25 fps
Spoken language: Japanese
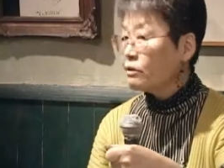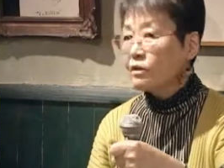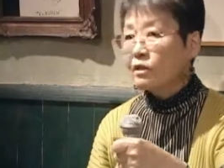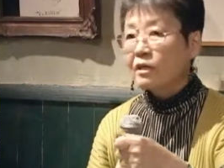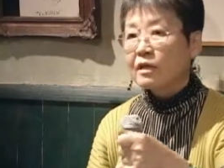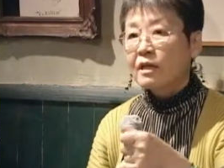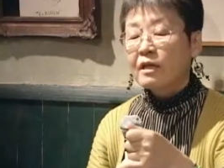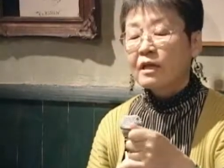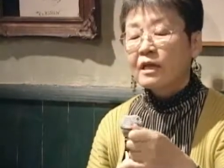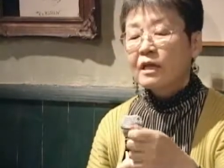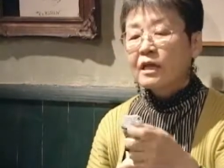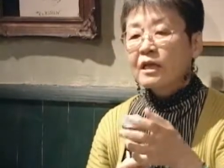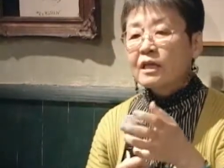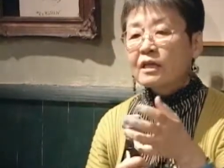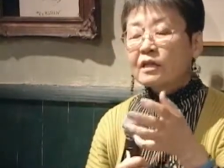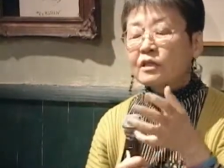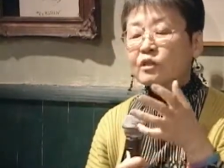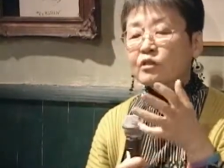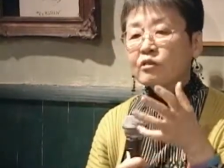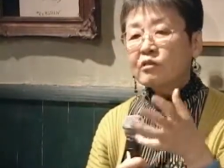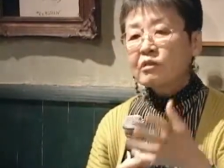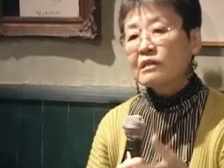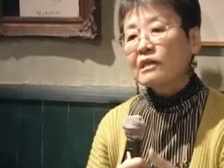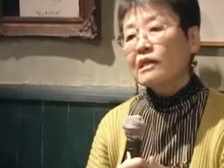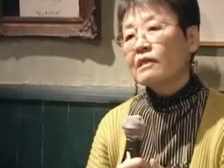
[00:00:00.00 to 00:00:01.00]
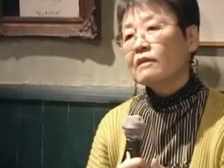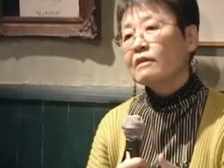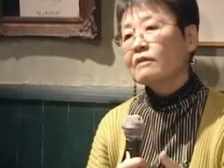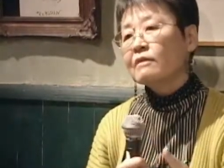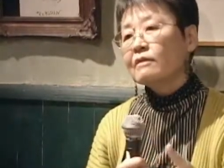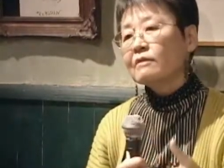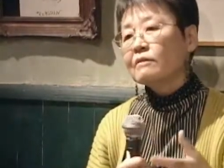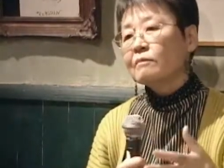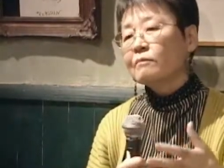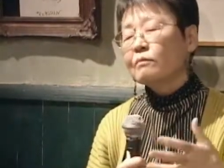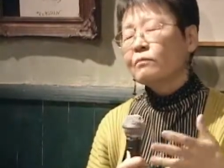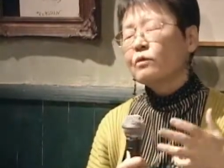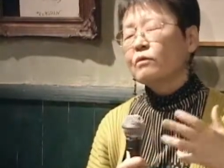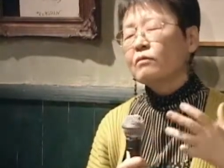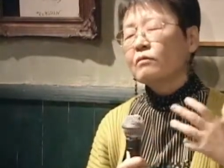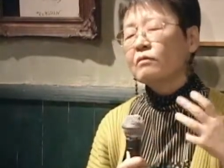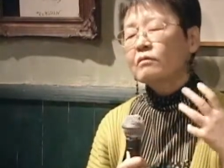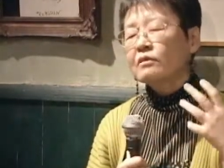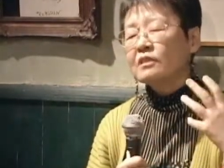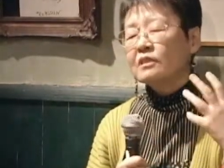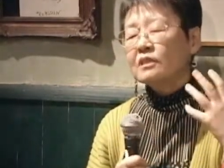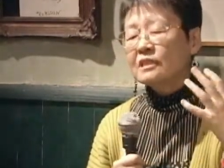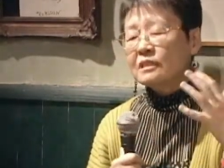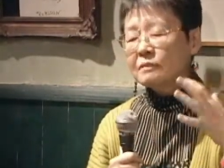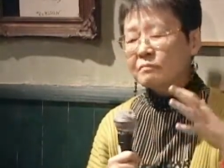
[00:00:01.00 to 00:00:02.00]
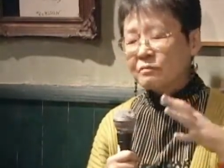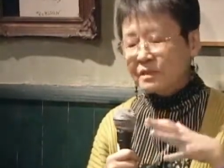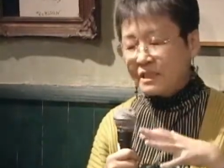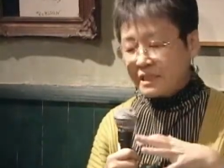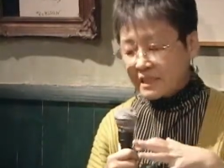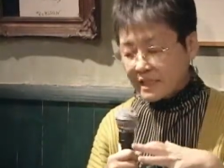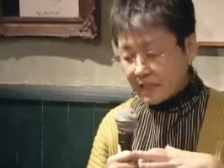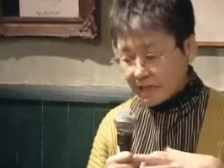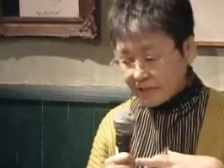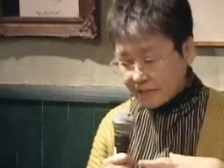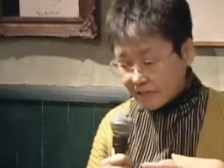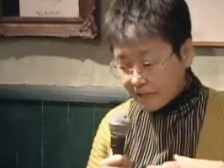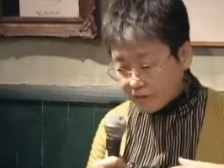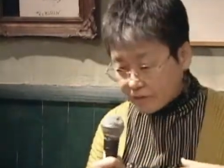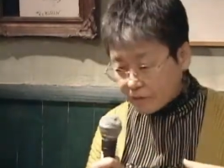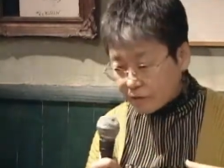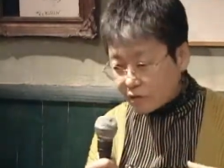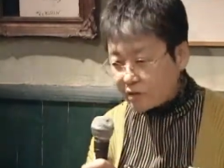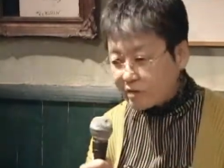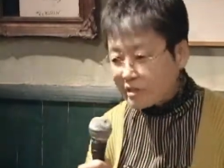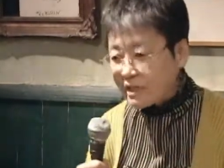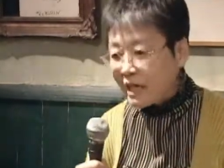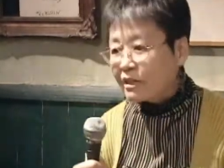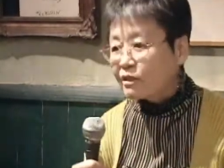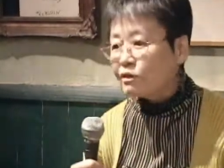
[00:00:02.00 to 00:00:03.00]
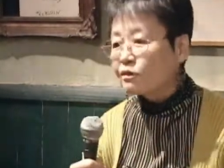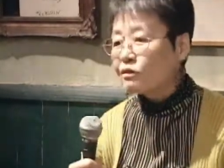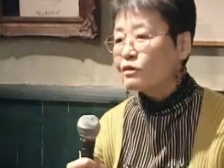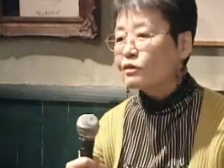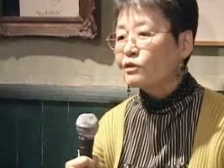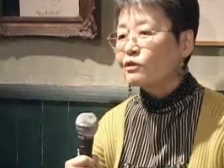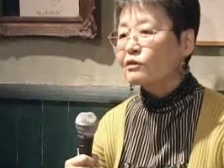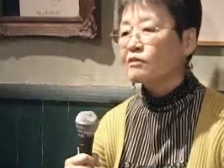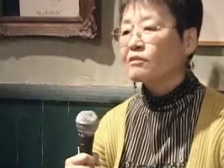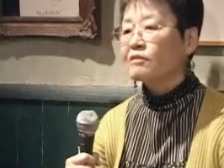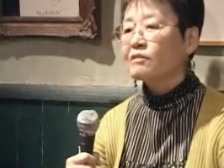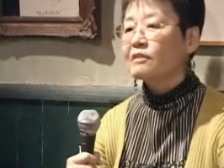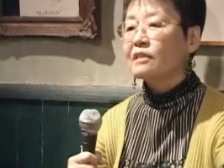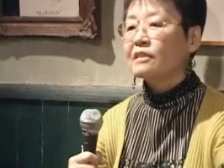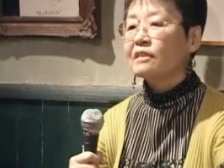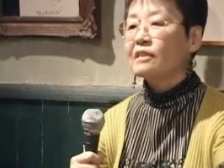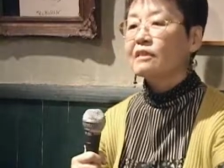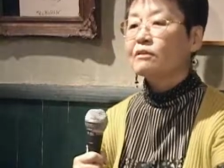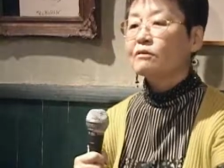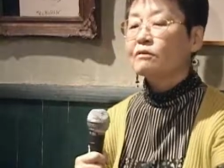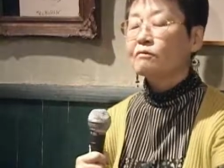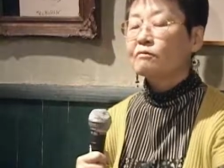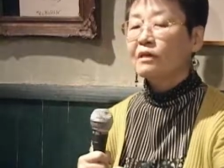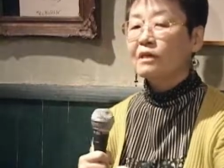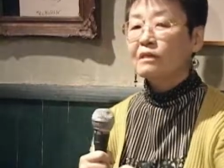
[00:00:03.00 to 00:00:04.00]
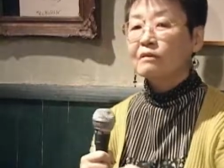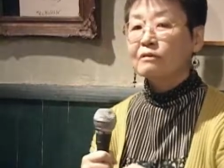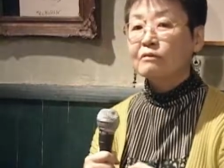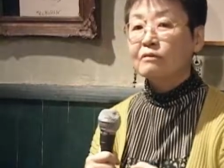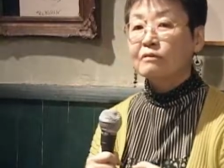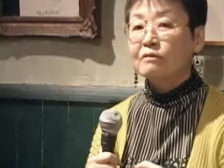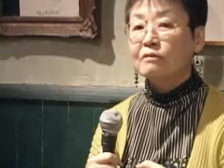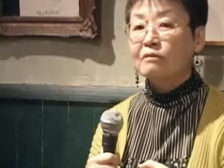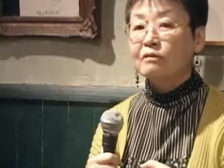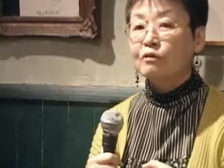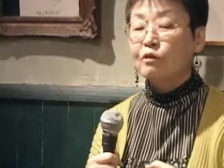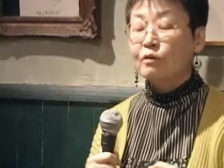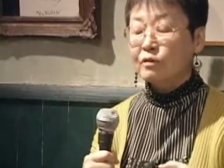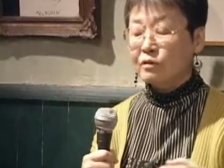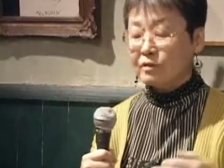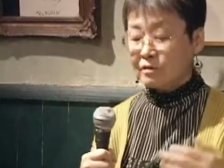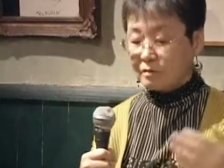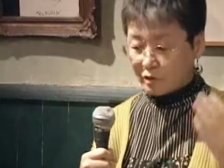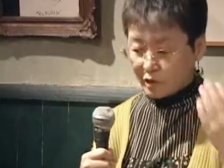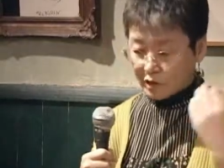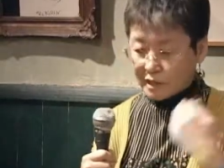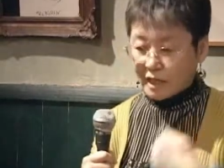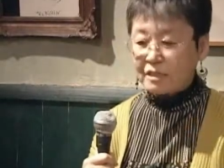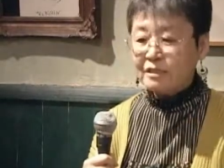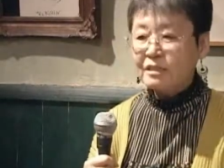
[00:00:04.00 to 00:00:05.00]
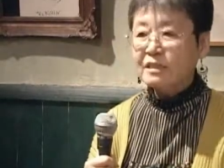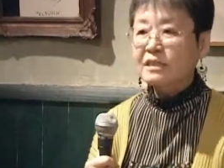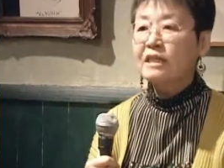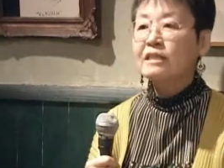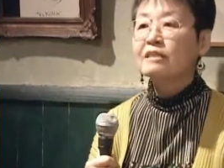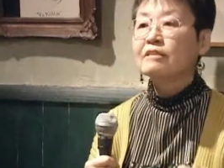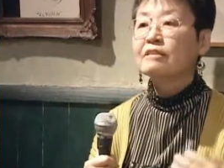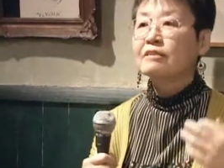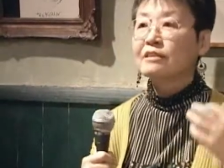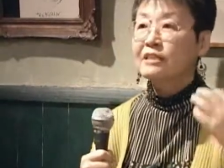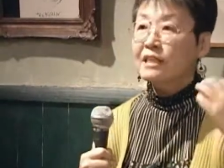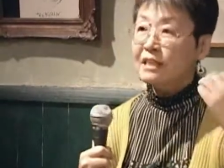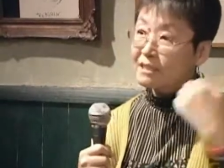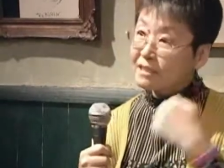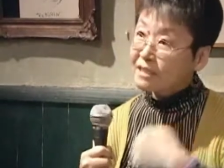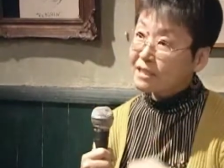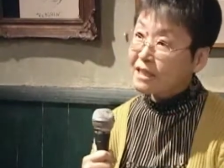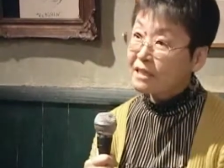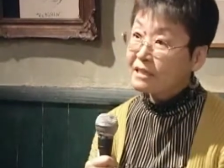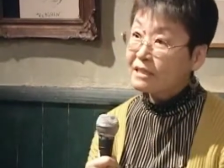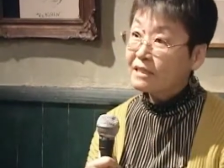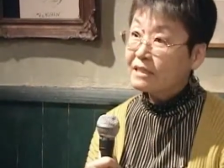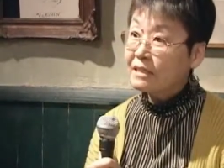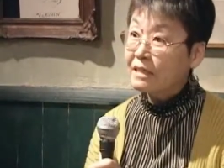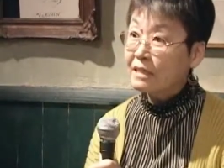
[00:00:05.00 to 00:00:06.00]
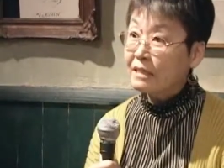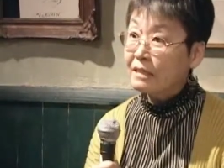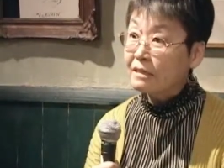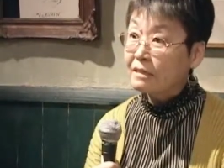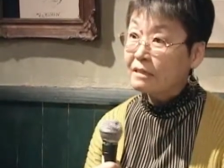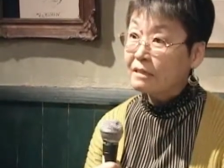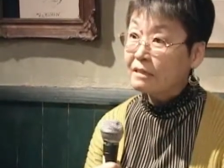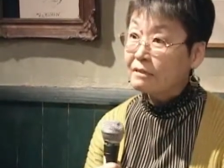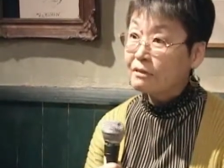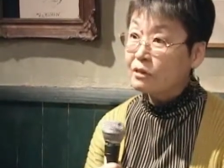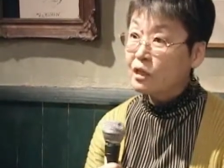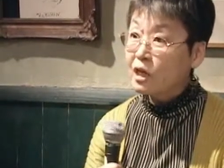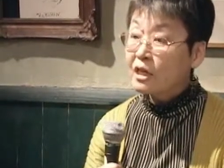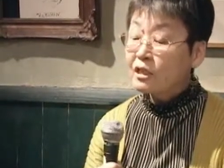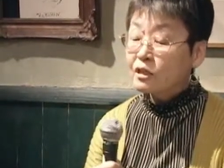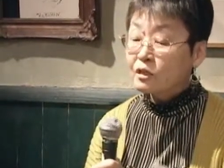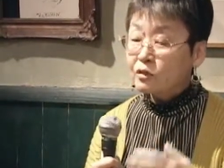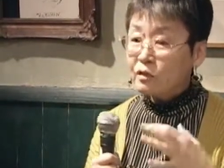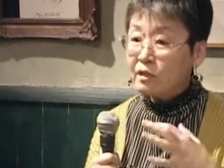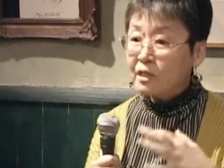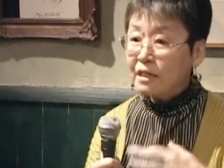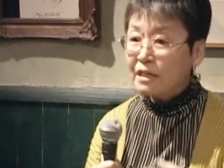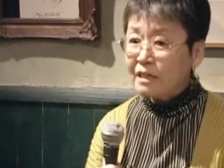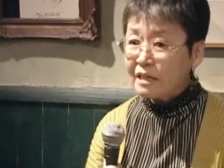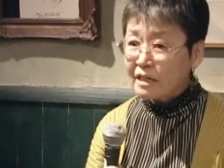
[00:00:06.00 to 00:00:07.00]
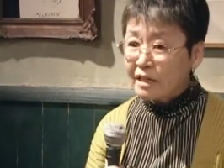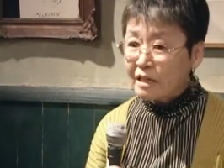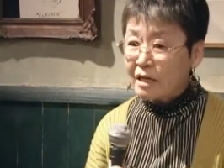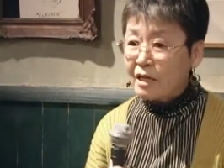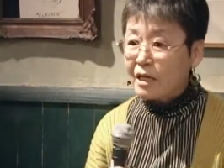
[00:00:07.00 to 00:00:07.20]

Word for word: でそれがもう自分がせっかくやっと作ったネットワークをズタズタにズタズタにされてるそれが